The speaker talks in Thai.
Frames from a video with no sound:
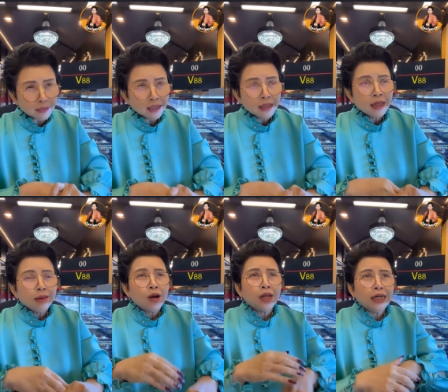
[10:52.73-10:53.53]
พอที
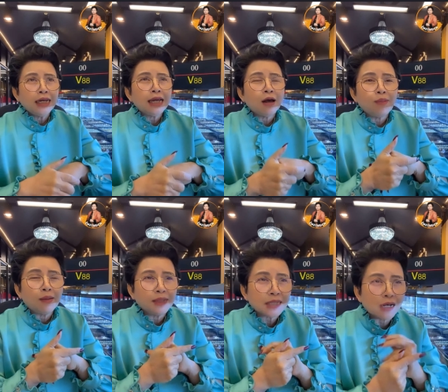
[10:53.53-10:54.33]
นี้เขาไปพิษ
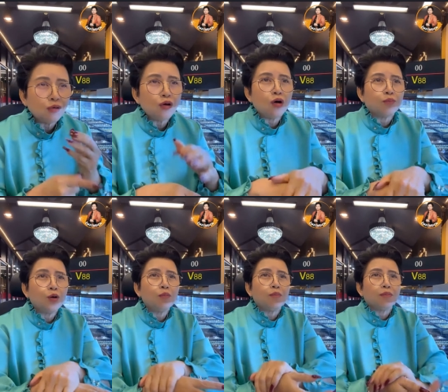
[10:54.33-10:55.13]
ณุโลกปุ๊บ
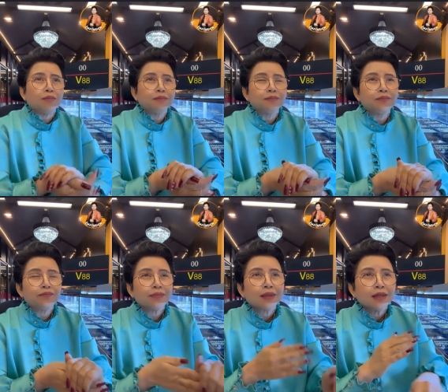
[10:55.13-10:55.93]

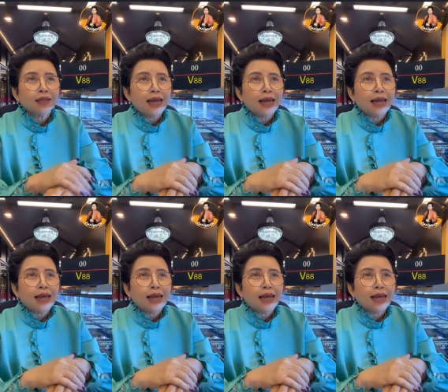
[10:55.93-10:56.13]
อ่ะ